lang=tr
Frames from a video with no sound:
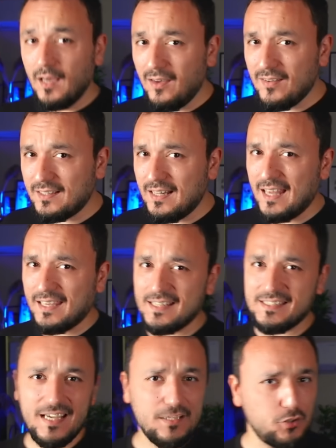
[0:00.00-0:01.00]
Evet
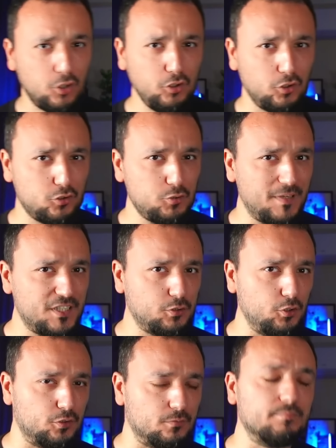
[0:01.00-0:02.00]
LGS son 35
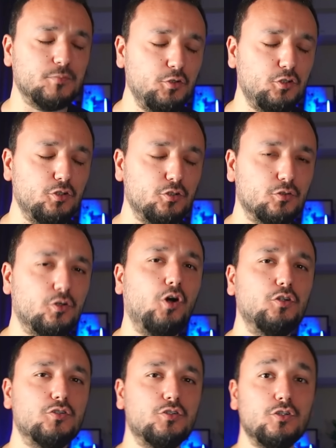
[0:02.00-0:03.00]
gün. Günün
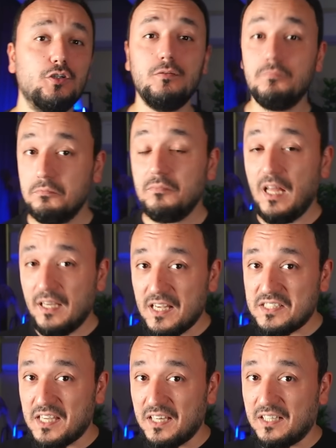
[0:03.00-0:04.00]
konusu
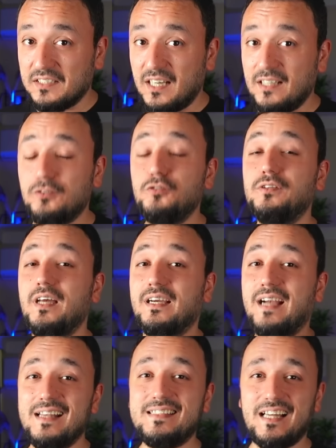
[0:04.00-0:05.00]
LGS'ye kadar günde
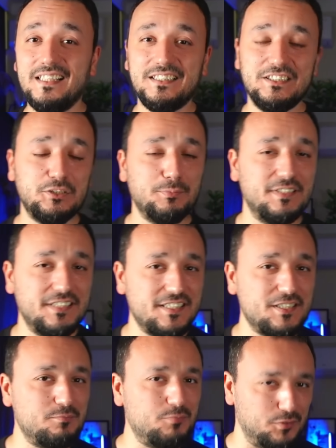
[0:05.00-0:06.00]
kaç saat
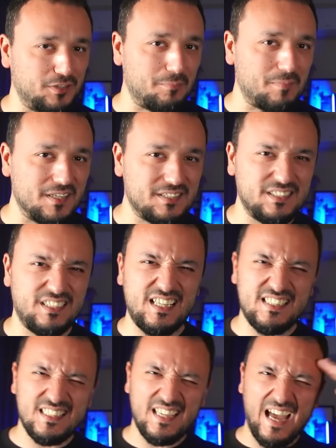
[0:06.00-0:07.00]
çalışmalıyız bundan
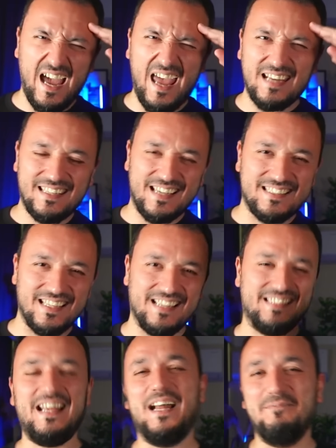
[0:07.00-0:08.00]
bahsedeceğiz. Herkese
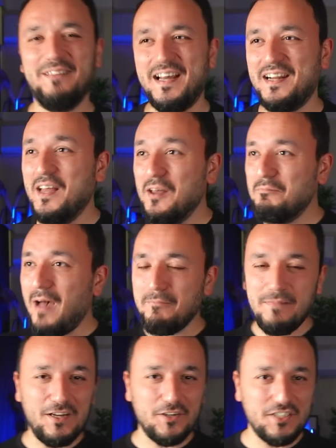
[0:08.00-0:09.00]
selamlar. Ben
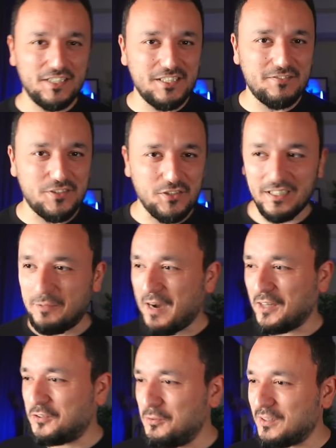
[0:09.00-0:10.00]
Melih hocanız ve şu anda
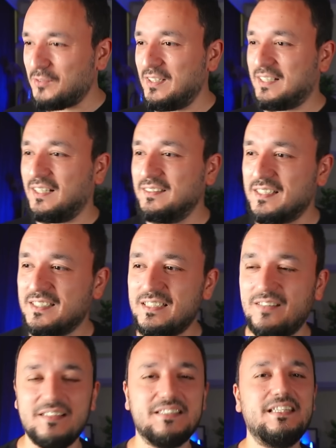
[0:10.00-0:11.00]
Partikül Matematik kanalındasınız.
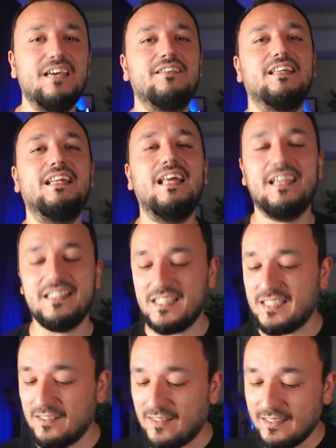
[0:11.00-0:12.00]
Evet sevgili LGS
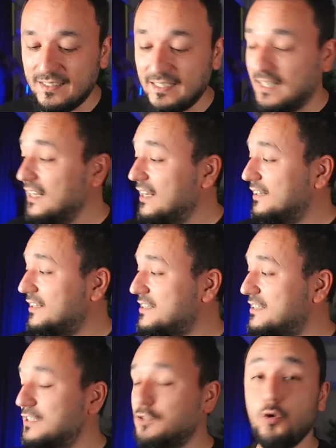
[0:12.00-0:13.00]
canavarları
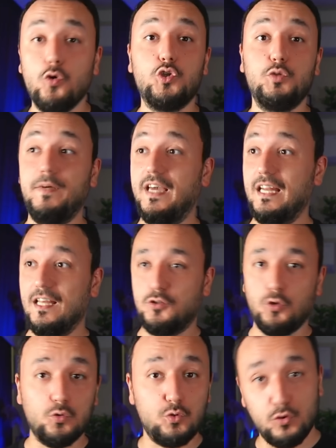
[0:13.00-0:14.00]
nasılsınız görüşmeyeli.
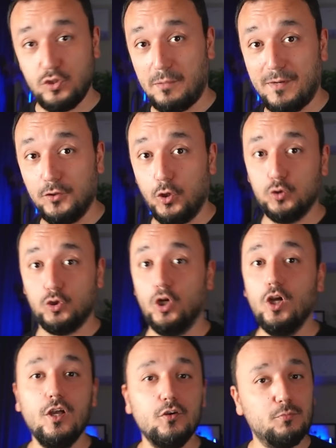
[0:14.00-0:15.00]
Çok uzun zaman oldu.
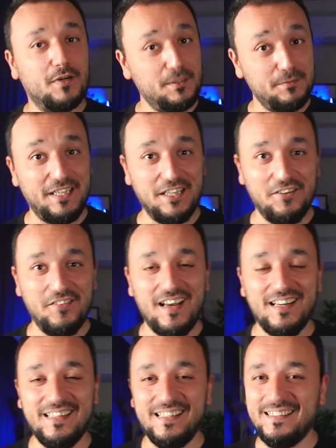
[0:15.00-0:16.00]
Umarım
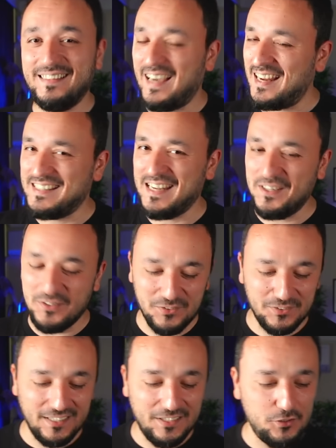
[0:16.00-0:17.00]
keyifler yerinde her şey
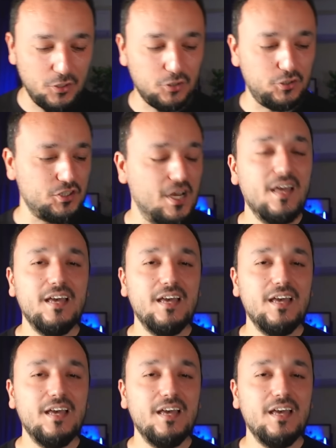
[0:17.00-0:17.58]
yolunda gidiyordur.